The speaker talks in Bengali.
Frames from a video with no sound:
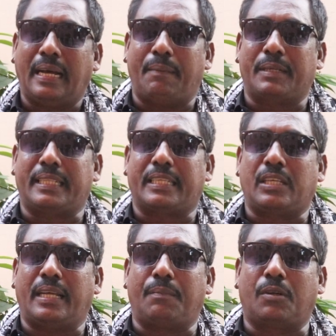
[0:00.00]
আমাদের
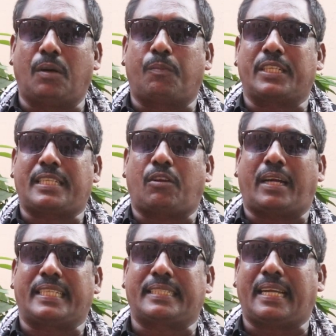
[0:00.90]
দেশে এমনও পরিচালক
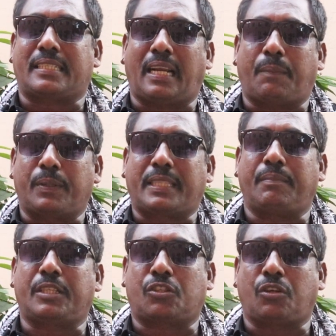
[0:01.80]
আছে যারা সারা
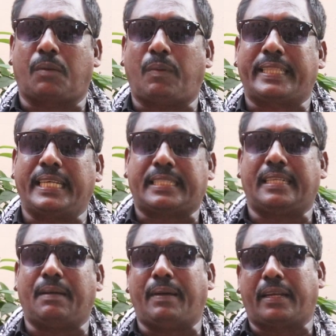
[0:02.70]
পৃথিবীতে সর্বাধিক
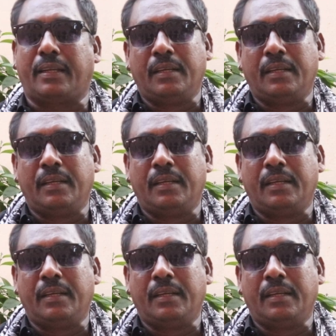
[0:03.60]
সিনেমার